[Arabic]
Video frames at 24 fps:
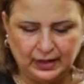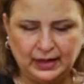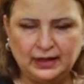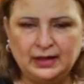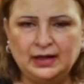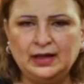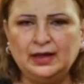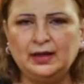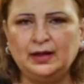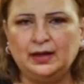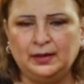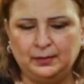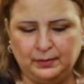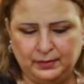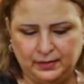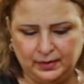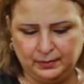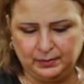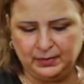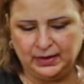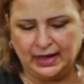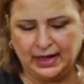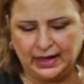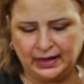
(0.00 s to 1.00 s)
انا
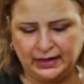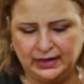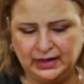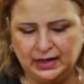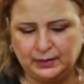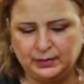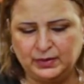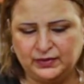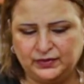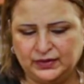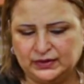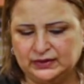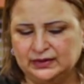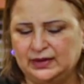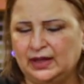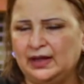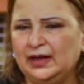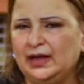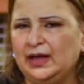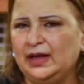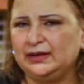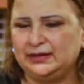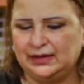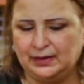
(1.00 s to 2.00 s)
الحقيقة
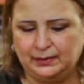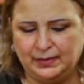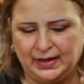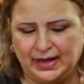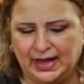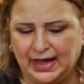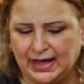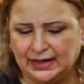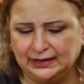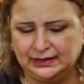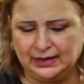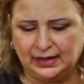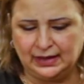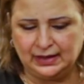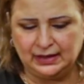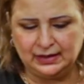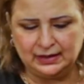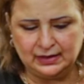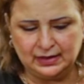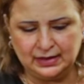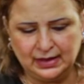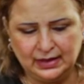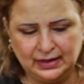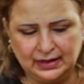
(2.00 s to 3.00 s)
بفضلها تبقى حادقة
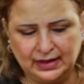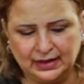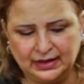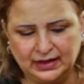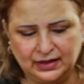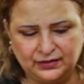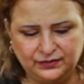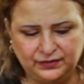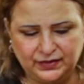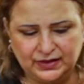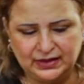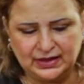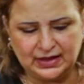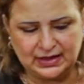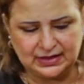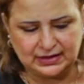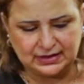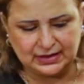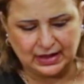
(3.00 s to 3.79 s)
لكن في ناس